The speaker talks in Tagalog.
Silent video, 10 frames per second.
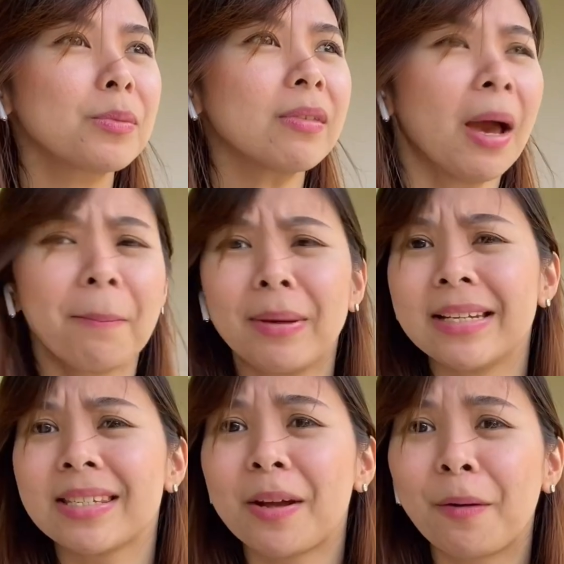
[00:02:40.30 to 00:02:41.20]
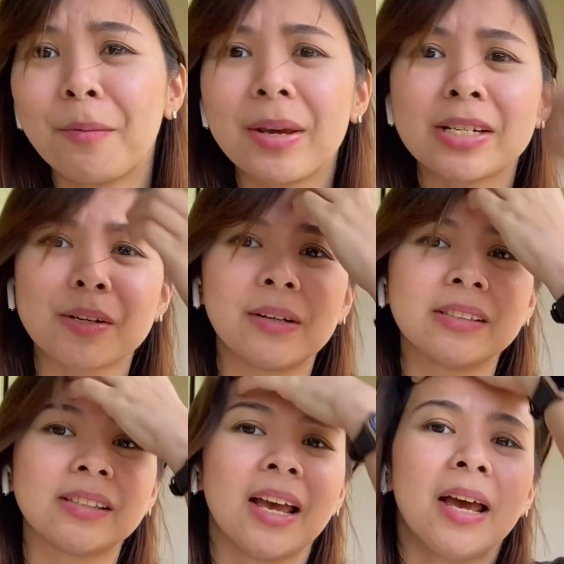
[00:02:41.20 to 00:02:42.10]
Ang bilis ng
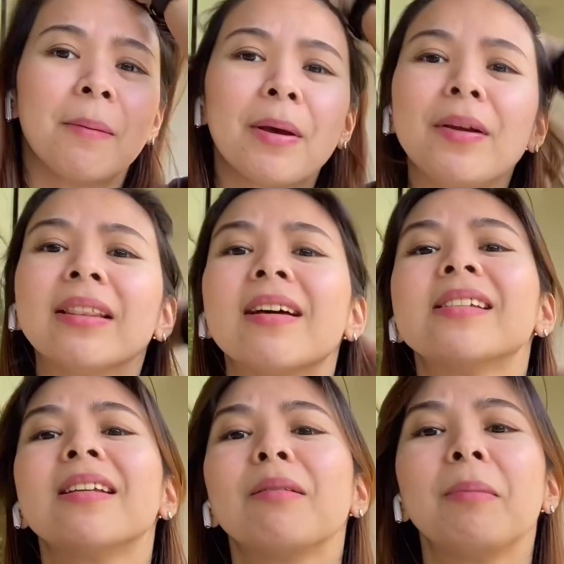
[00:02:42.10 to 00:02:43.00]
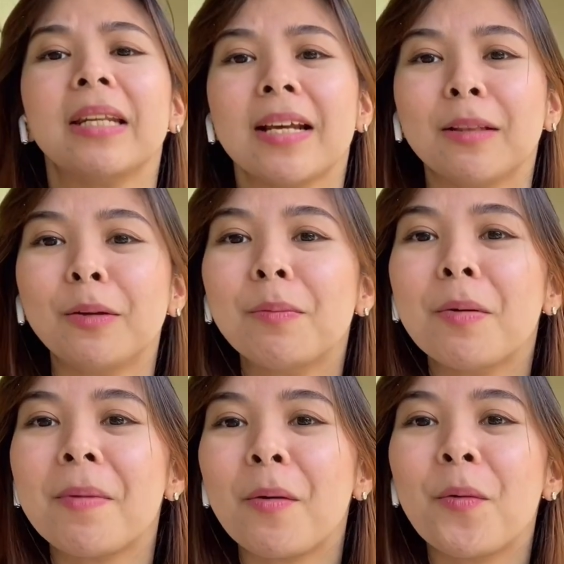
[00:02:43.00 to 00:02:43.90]
commissions. Pero it doesn't mean na dun mo
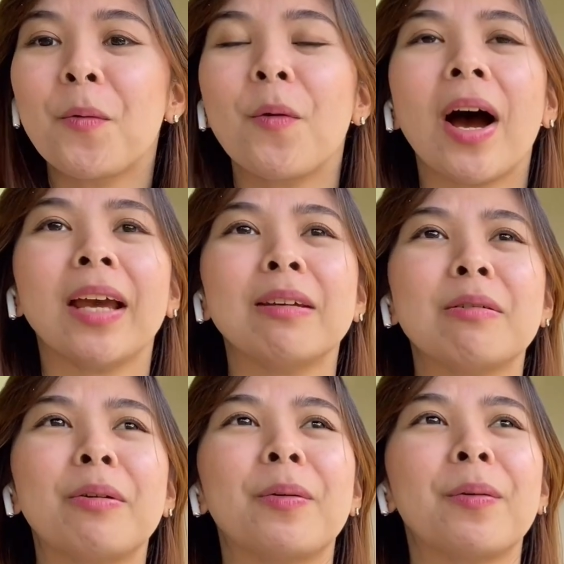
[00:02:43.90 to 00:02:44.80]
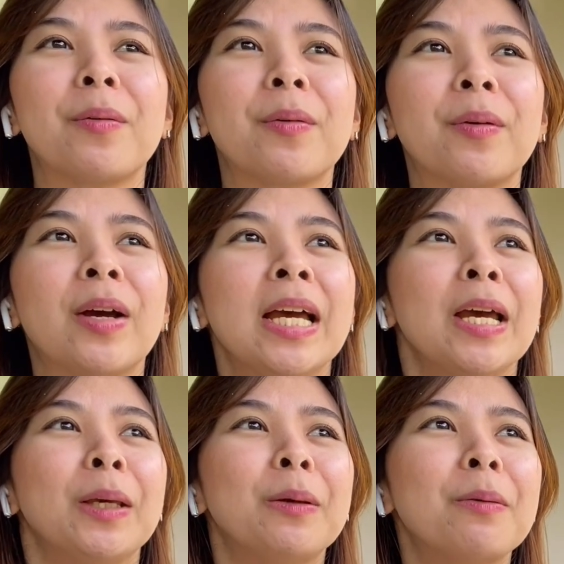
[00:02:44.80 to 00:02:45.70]
makukuha yung,
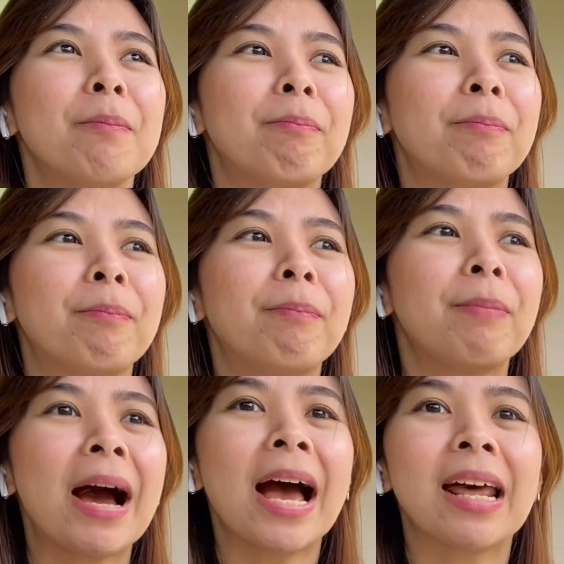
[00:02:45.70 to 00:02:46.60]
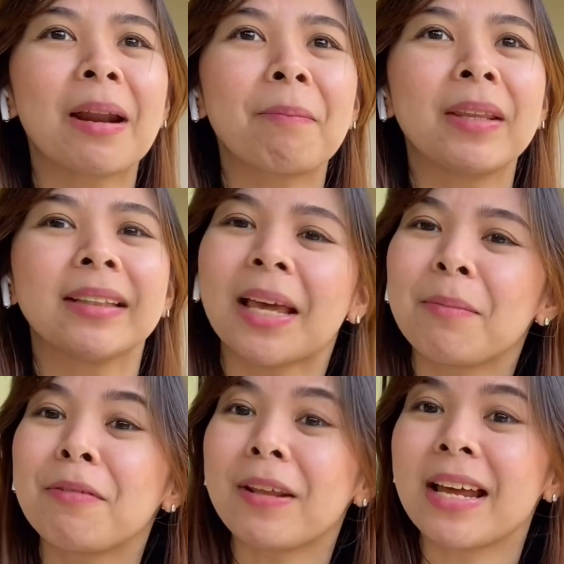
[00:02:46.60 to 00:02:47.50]
yung pangarap na
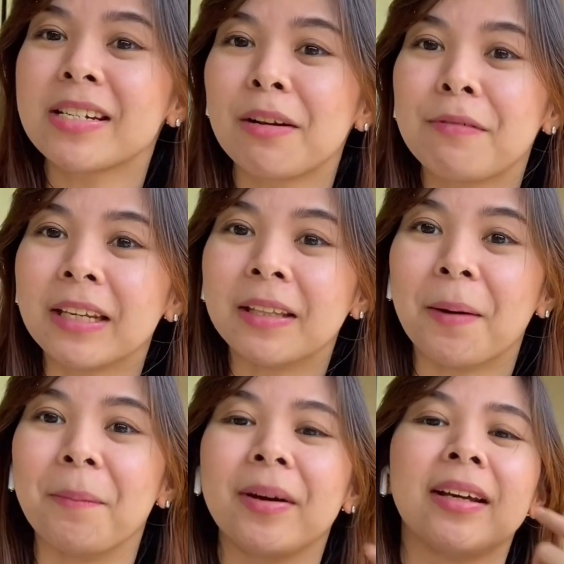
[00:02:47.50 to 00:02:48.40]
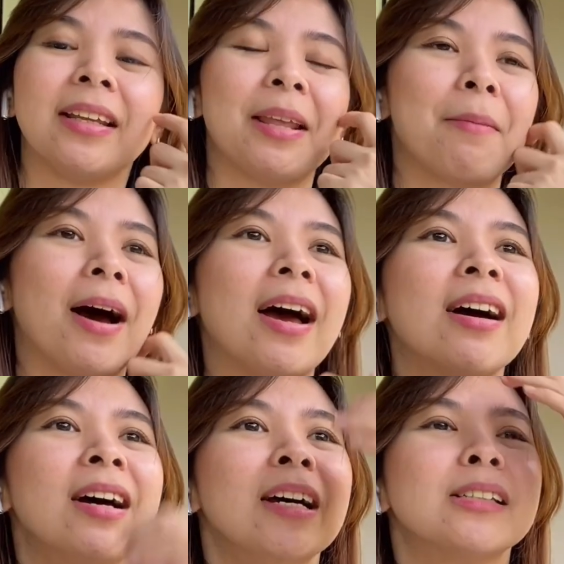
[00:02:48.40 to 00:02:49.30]
time and financial freedom. ba? Diba?
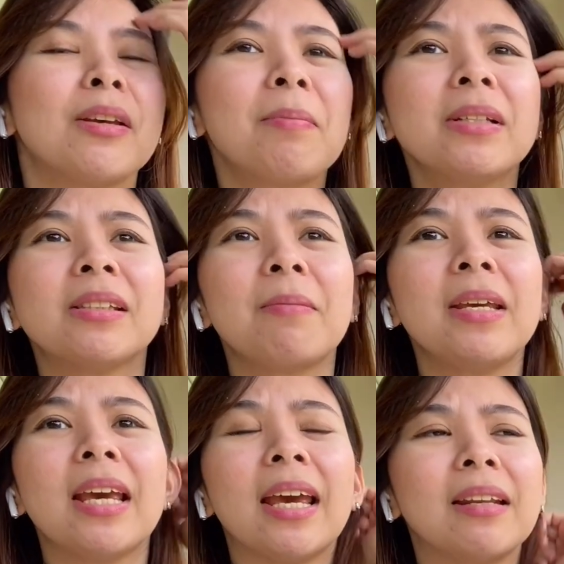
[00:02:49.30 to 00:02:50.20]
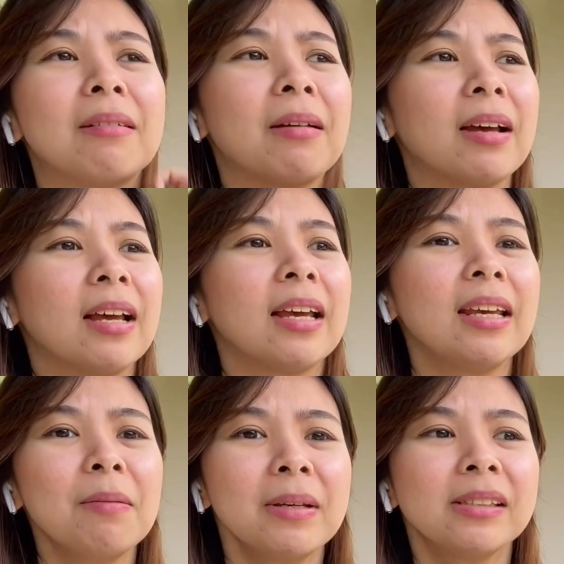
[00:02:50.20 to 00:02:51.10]
So, ibig sabihin,
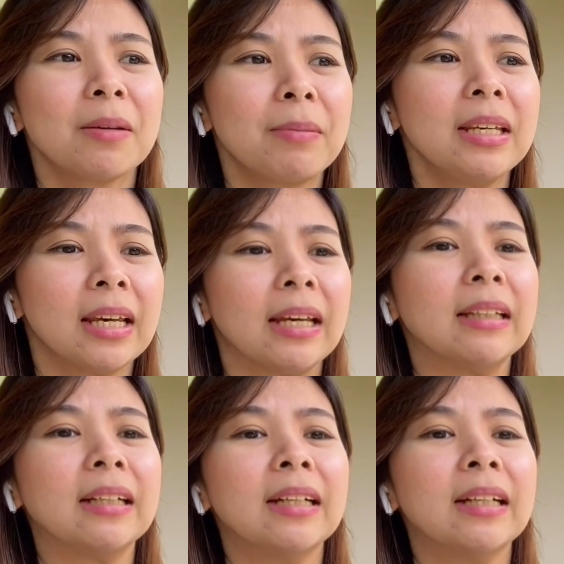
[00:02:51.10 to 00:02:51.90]
Ibig sabihin,